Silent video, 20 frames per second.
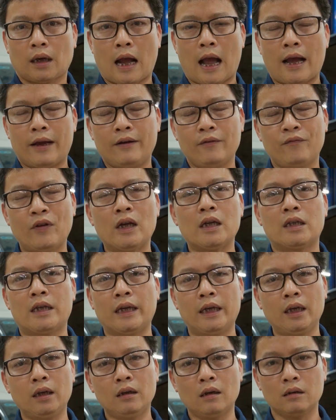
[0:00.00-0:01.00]
cái vị
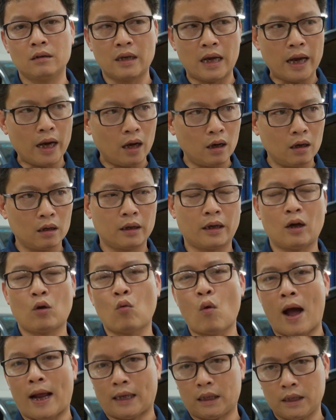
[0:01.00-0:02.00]
trí nó dễ hơn, cái
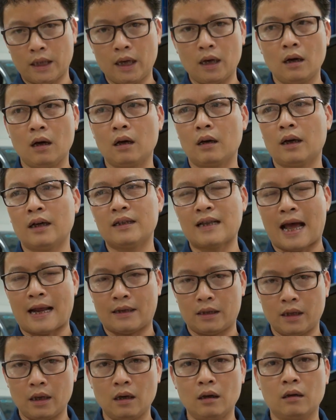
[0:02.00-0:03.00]
quạt dễ hơn, cái
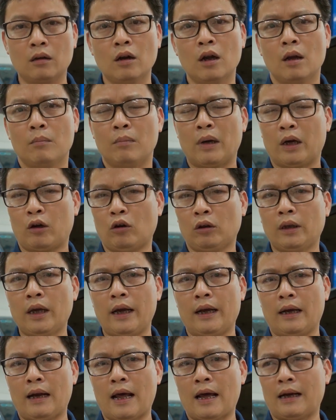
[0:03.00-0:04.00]
dàn dễ hơn, mình có
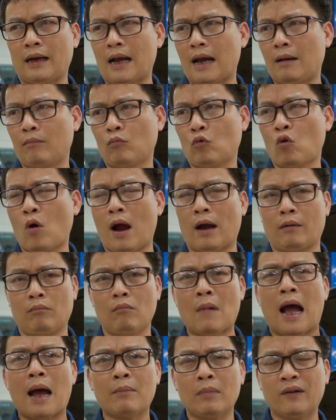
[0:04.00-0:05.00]
thể là làm
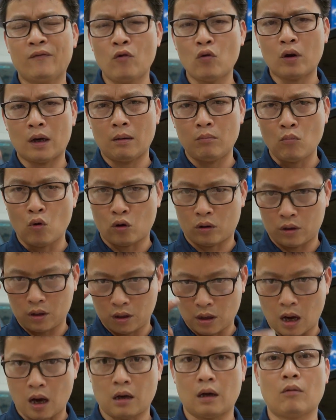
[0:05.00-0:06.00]
khoảng 30 phút đến 1
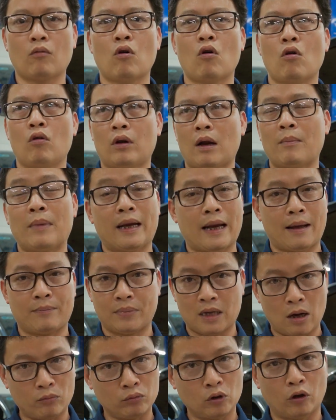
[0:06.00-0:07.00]
giờ đồng hồ là mình
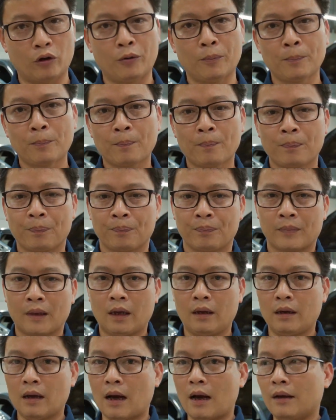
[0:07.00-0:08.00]
làm xong rồi.
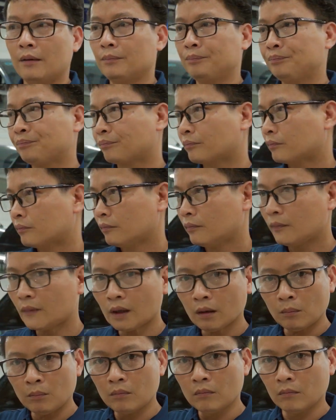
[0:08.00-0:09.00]
Thì
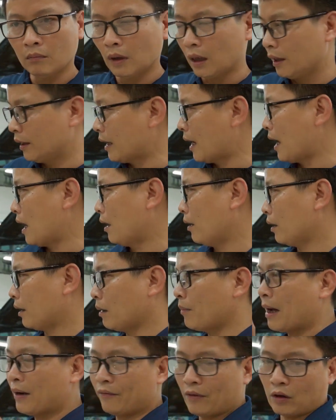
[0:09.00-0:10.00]
mời
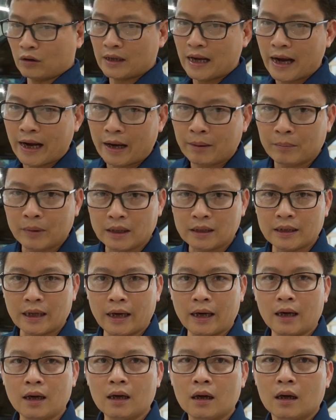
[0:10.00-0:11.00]
các bạn vào xe, mình
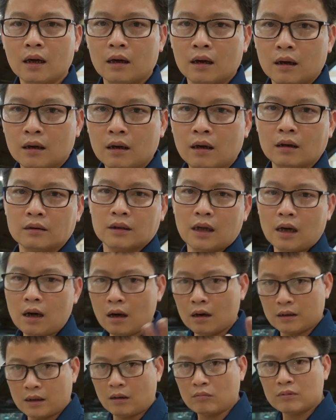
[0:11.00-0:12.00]
sẽ hướng dẫn
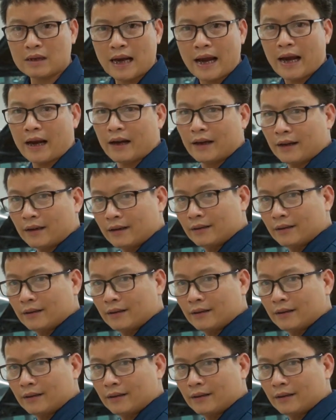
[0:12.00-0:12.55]
ở trong xe.